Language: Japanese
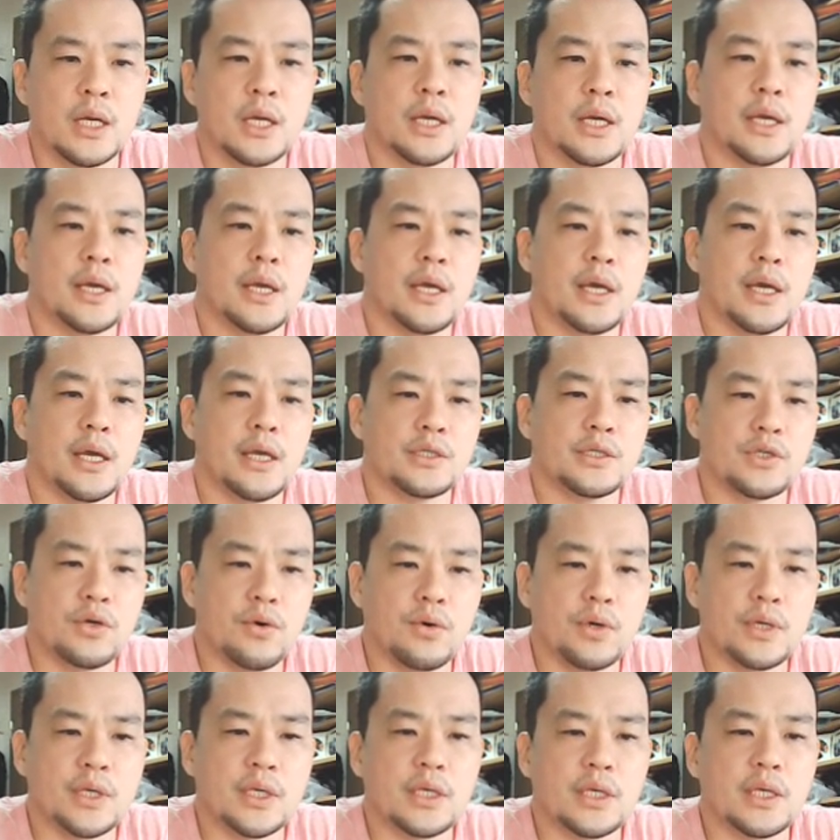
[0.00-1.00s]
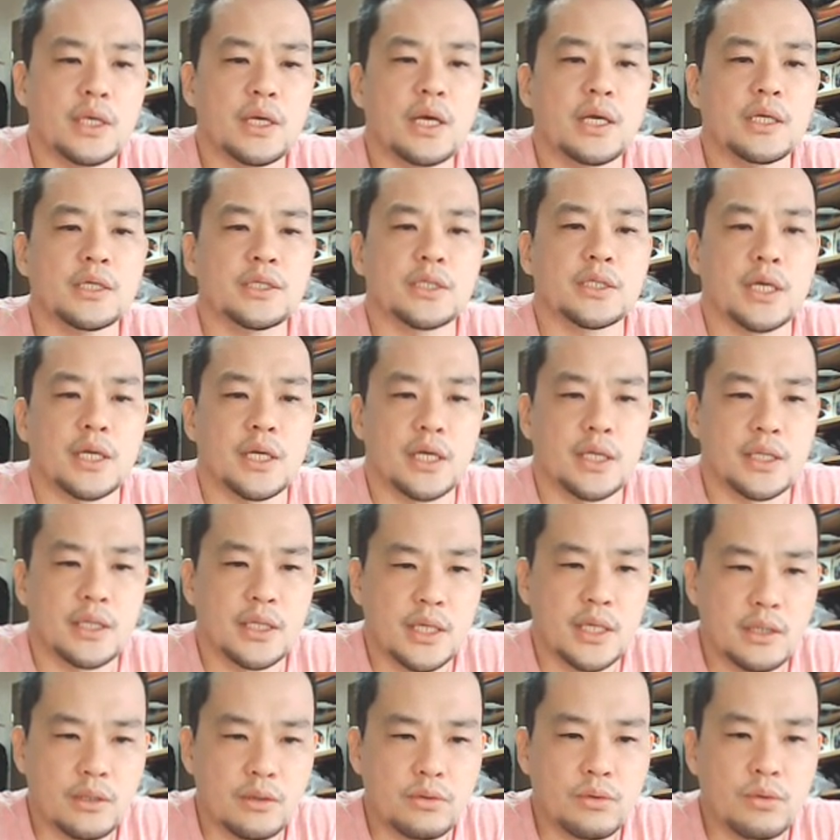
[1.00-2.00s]
えー、蒸気機関車や
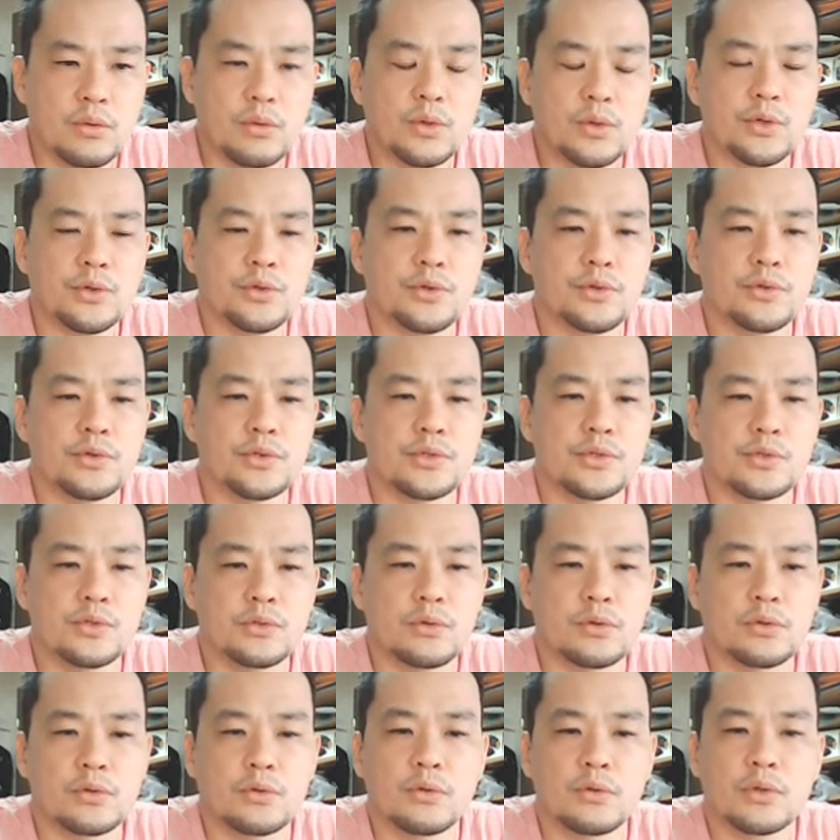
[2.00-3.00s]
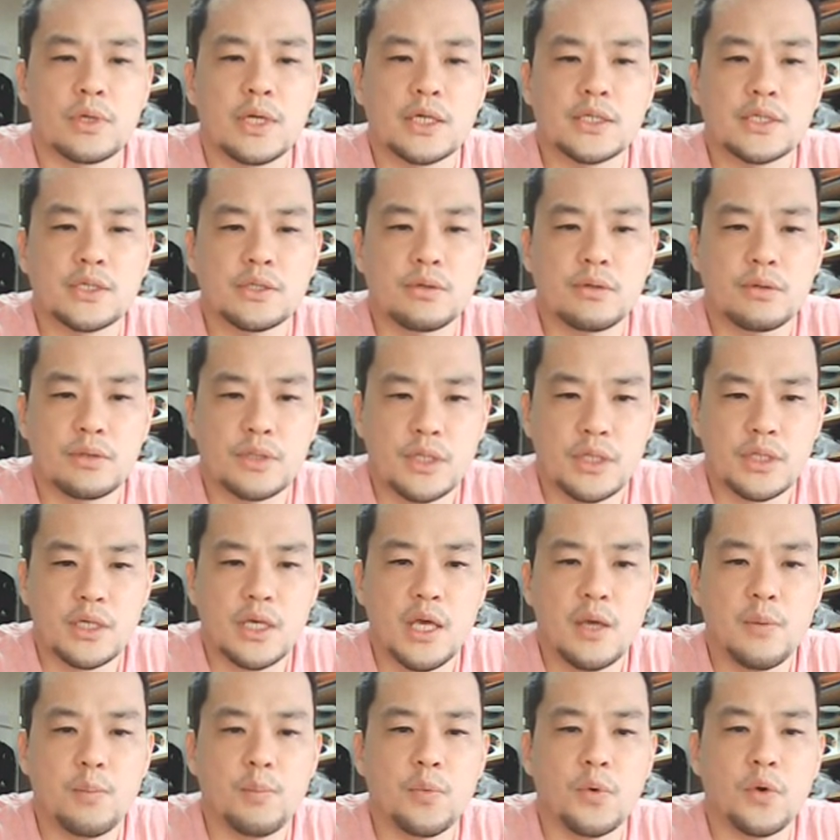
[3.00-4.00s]
伝統を輸入するのと同じように
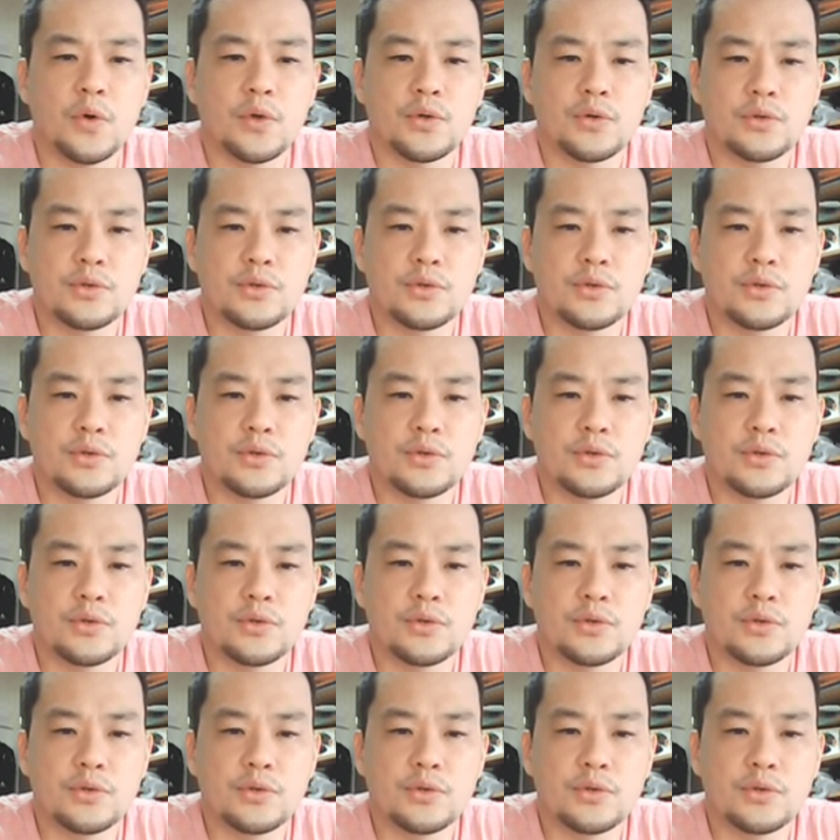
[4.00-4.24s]
憲法を輸